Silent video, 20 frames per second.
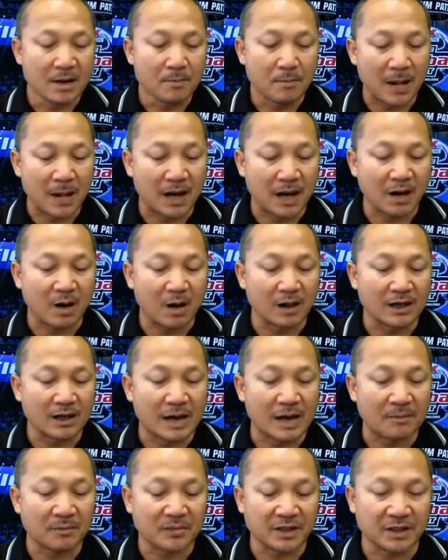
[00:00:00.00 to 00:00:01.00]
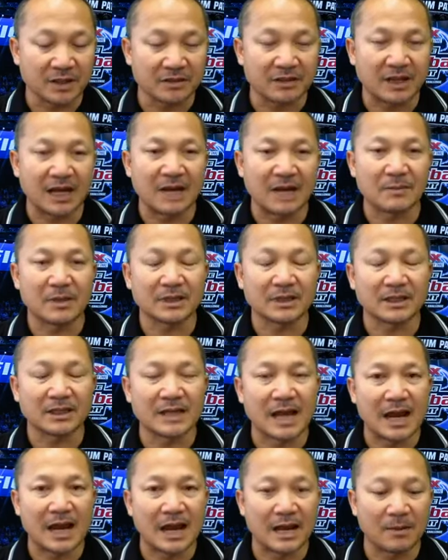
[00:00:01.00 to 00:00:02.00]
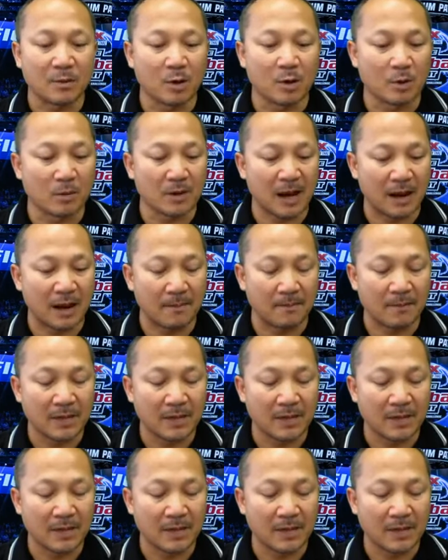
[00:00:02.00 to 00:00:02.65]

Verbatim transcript: มังกรดำสิทธิ์สาเล็งพัทยาพบกับ